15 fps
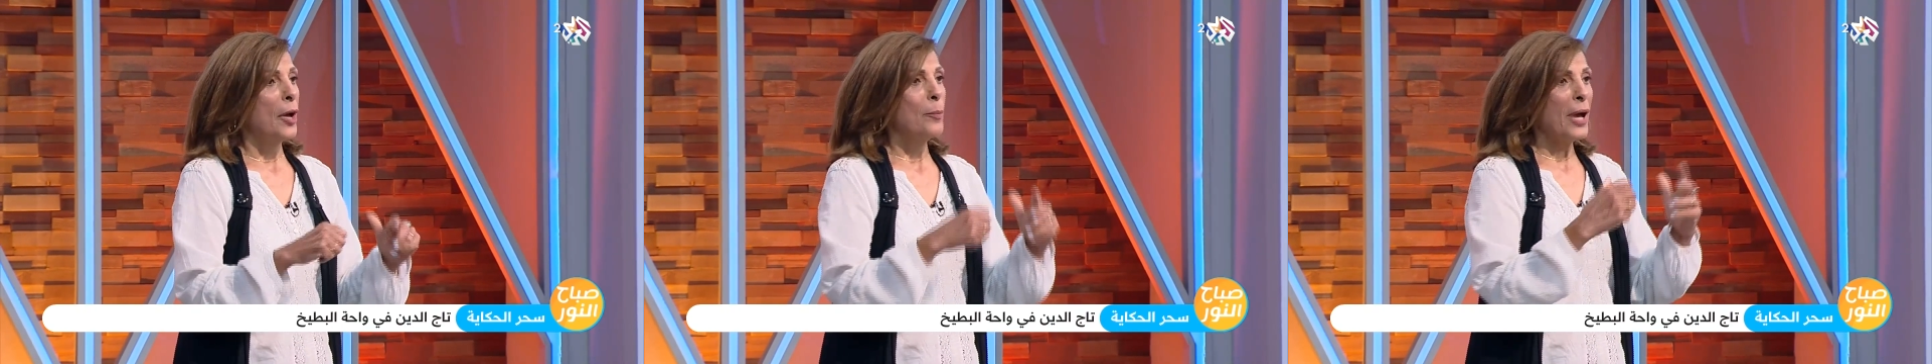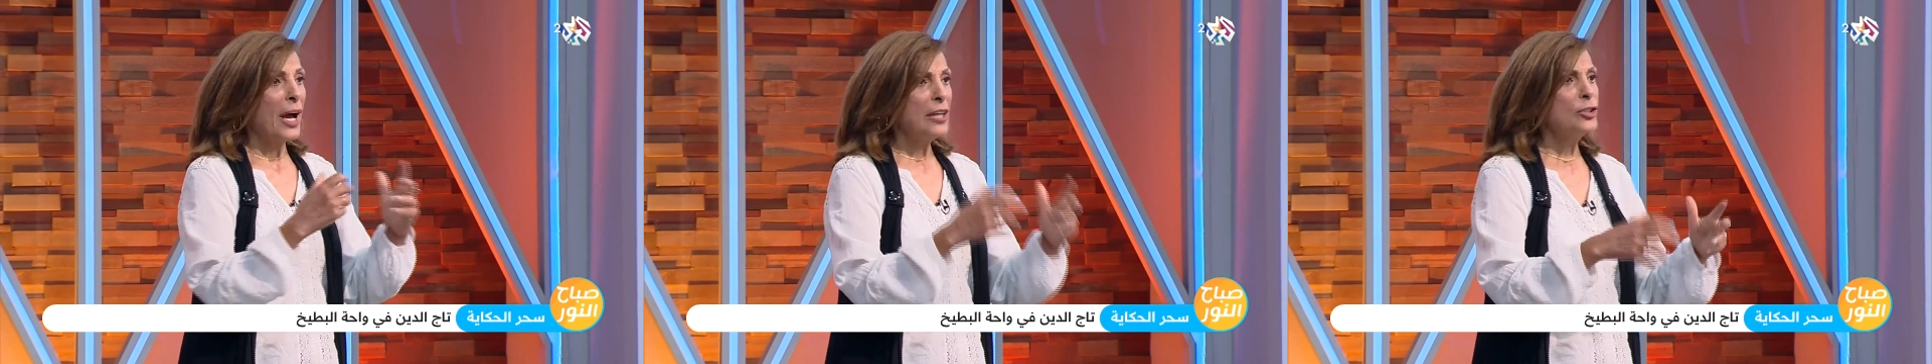
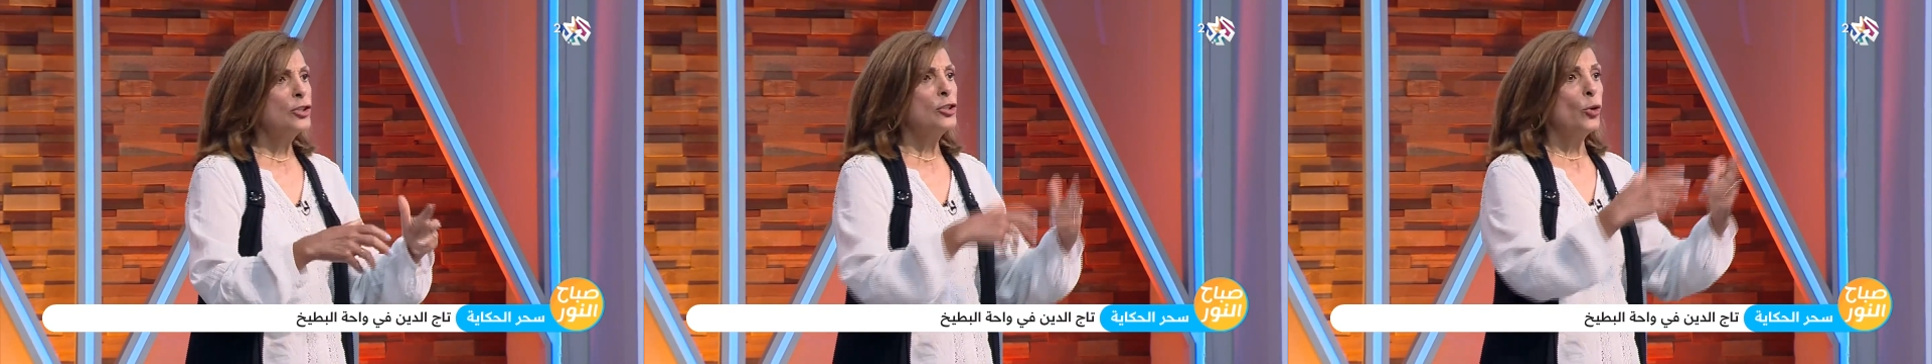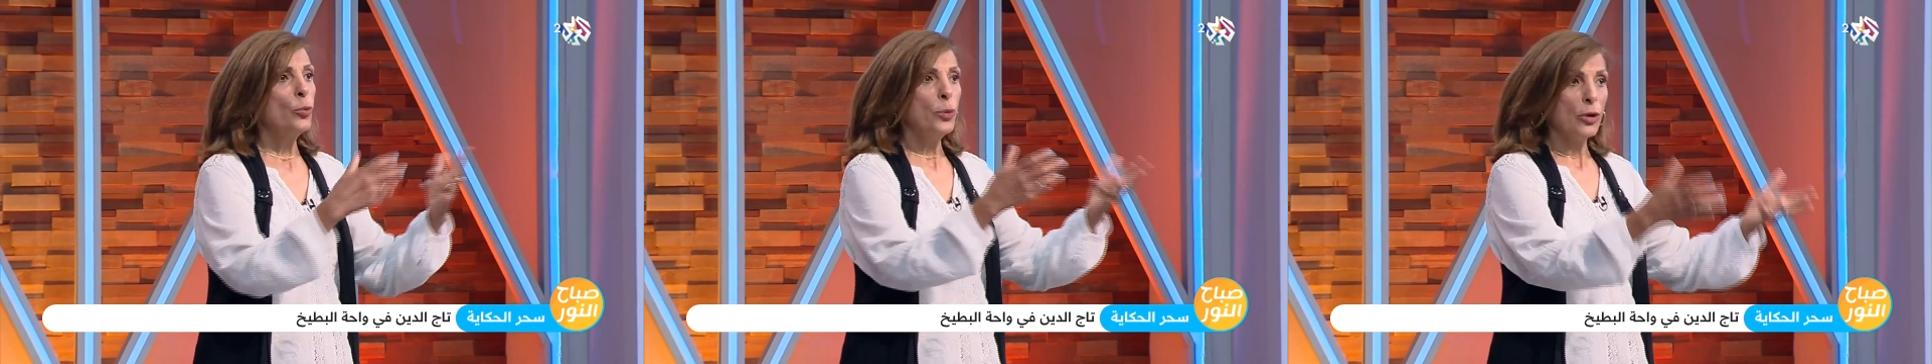
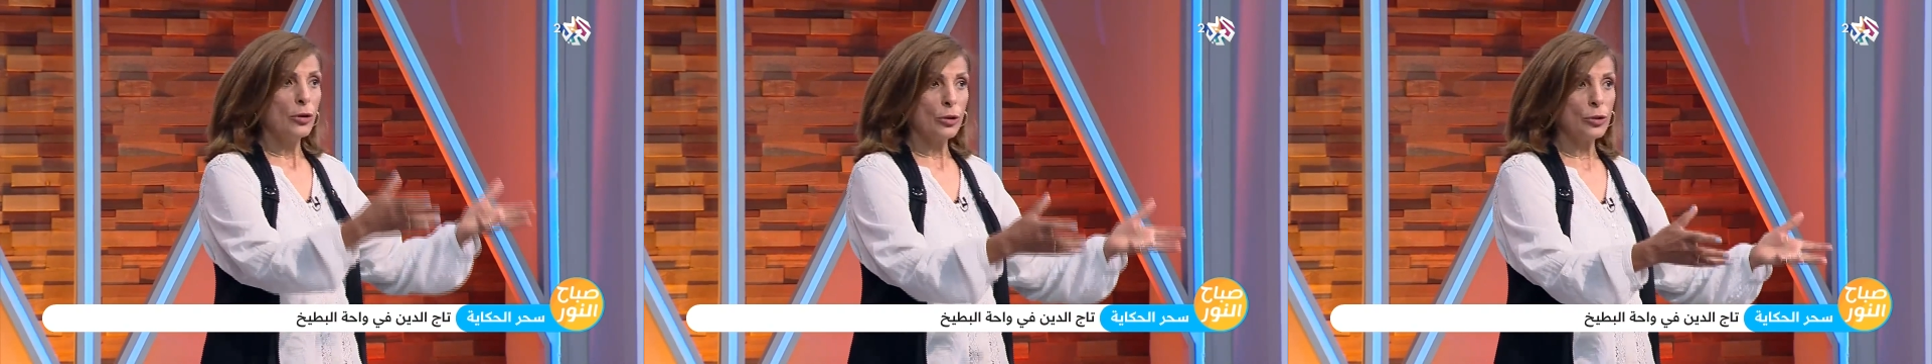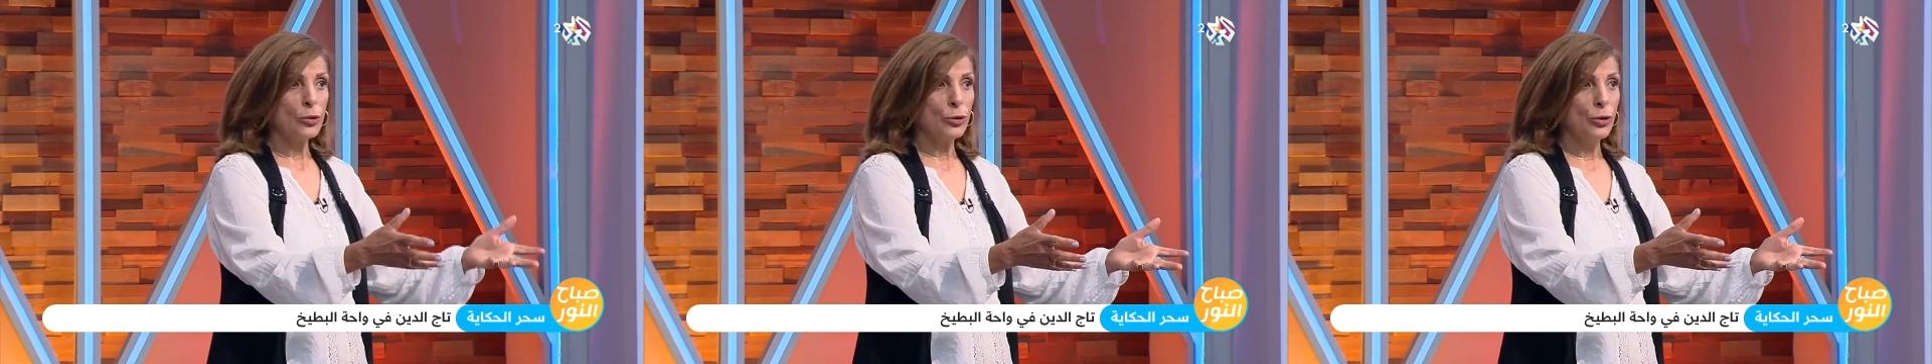بعجل
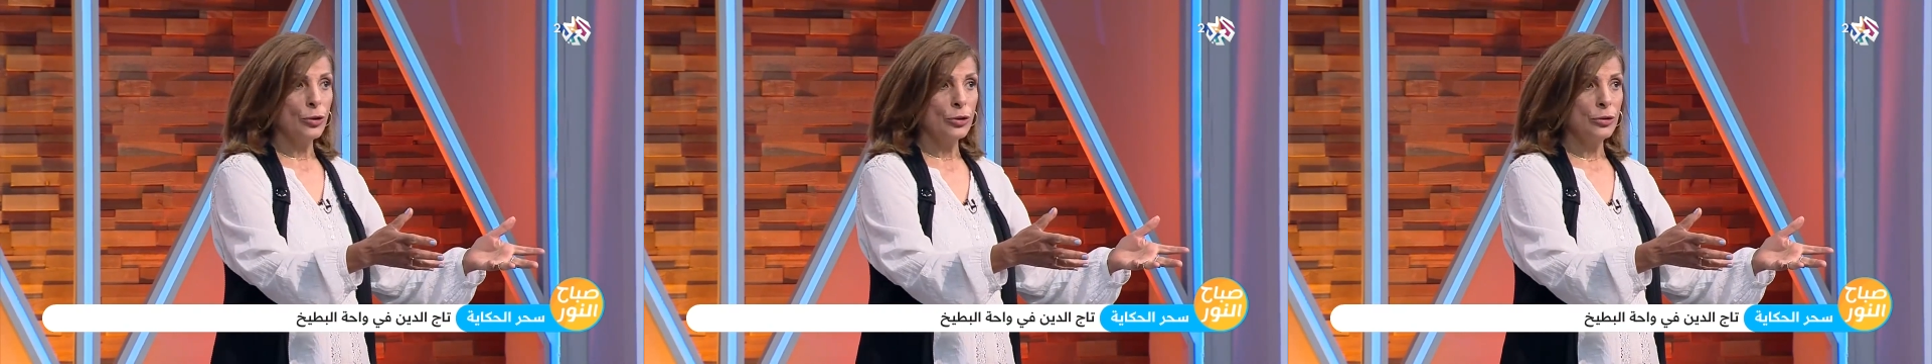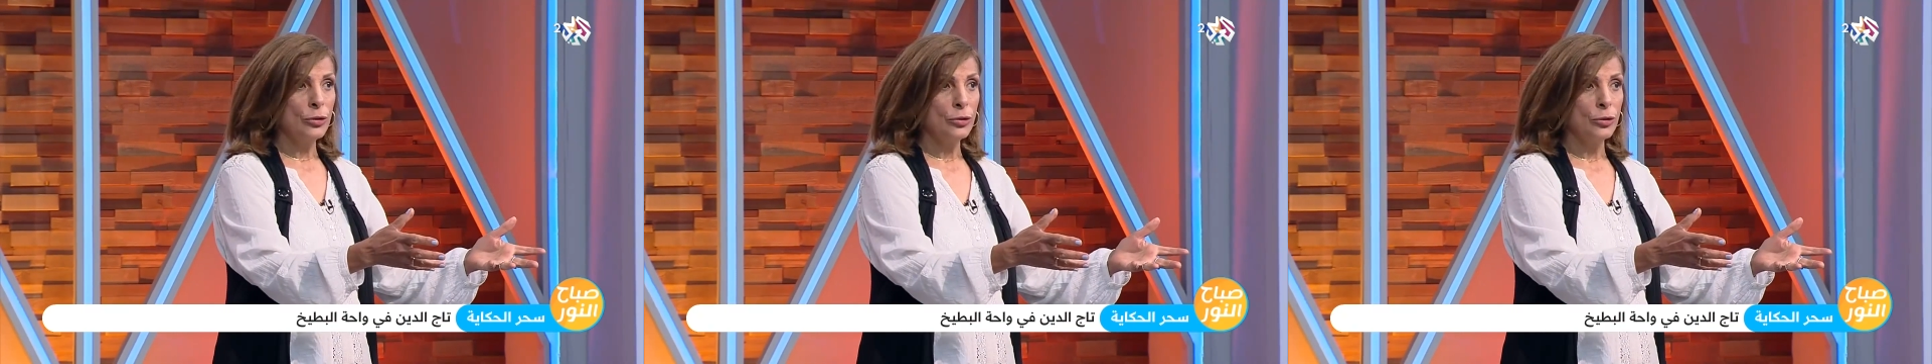وبينقذهم